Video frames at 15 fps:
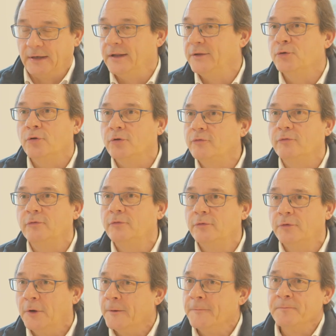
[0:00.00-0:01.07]
les,
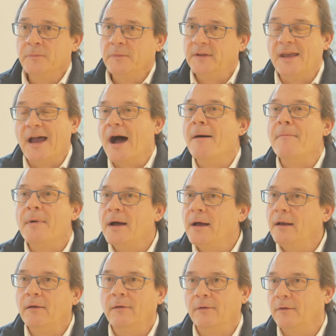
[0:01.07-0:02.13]
Tortues. Il y a
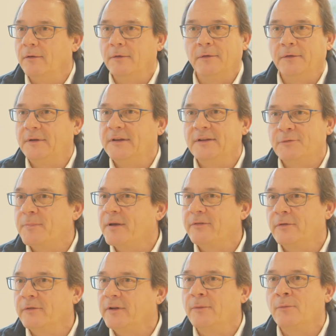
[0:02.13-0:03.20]
Amal qui se
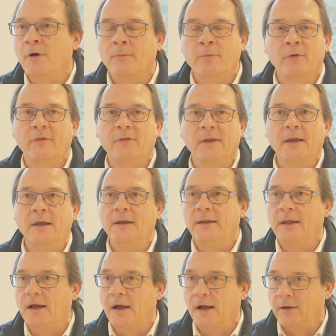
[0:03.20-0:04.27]
passe entièrement à Bruxelles. Il
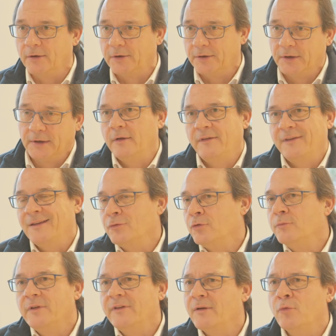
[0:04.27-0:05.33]
y a le
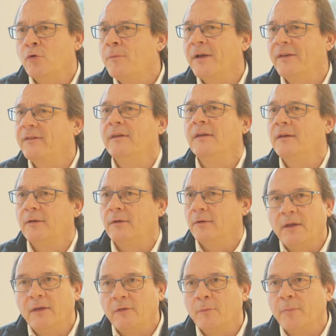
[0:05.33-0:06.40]
syndrome des amours passés
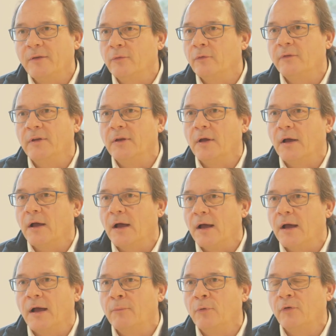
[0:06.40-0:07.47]
qui se passe aussi
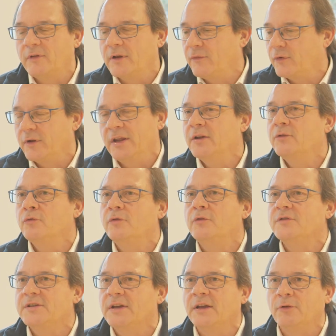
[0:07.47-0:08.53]
à, Bruxelles. Enfin, il y a toute une
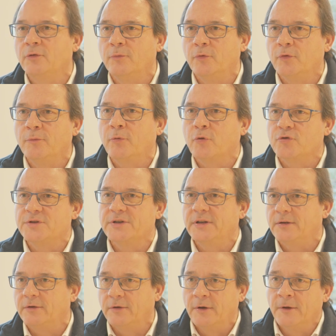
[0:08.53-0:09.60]
série de,
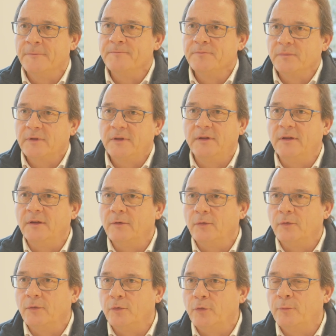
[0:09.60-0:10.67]
projets qui
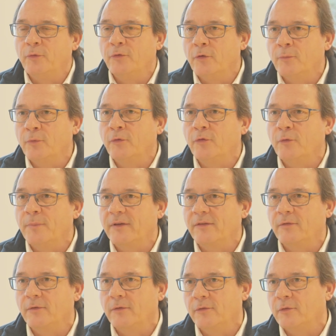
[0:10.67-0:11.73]
de plus en plus se
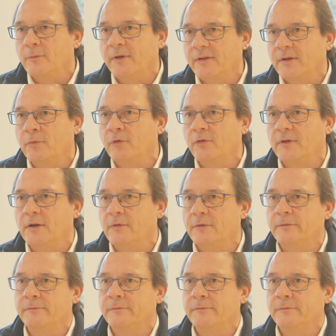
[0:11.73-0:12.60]
se passent à Bruxelles.